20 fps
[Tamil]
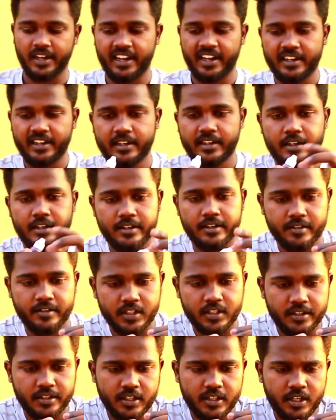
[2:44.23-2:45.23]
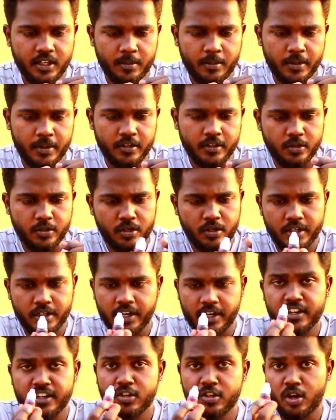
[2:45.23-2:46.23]
ரெட் கலர் வந்து நம்ம வந்து ஒரு
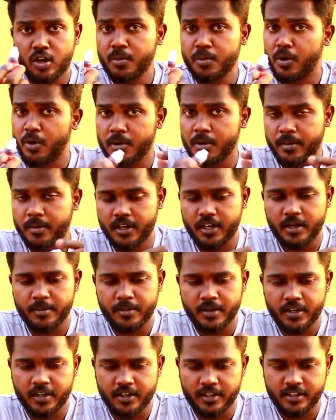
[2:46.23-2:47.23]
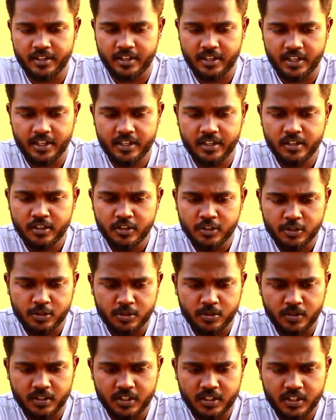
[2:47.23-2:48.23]
ரெண்டு ட்ராப் ஆட் பண்ணுற மாதிரி இருக்குதுல
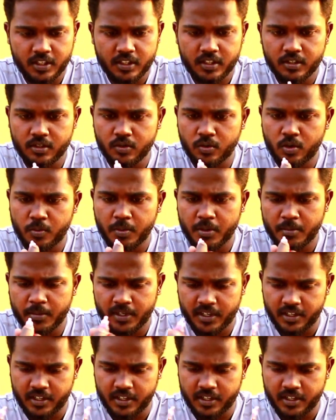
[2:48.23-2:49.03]
ஸோ வந்து ஓப்பன்